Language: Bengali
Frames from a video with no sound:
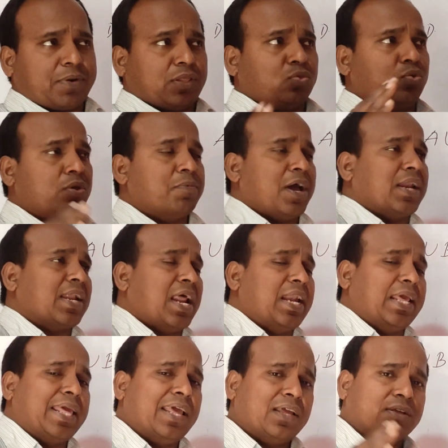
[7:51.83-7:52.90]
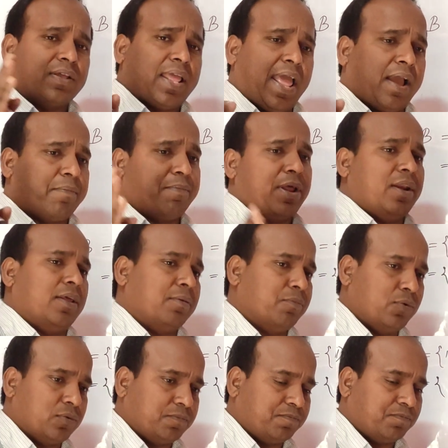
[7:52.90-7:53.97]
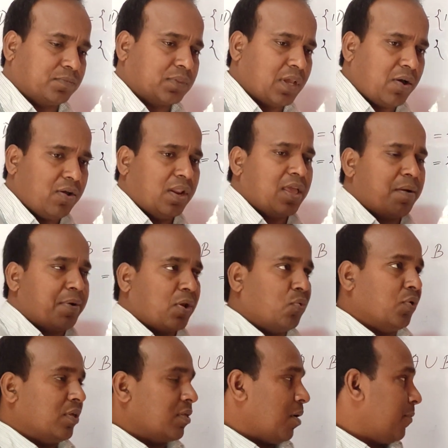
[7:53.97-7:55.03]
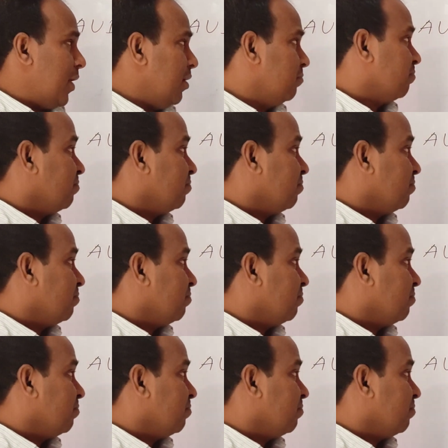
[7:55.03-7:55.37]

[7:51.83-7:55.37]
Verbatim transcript: আমরা দুইবার না লিখে একবার লিখব তাহলেই আমার হয়ে যাবে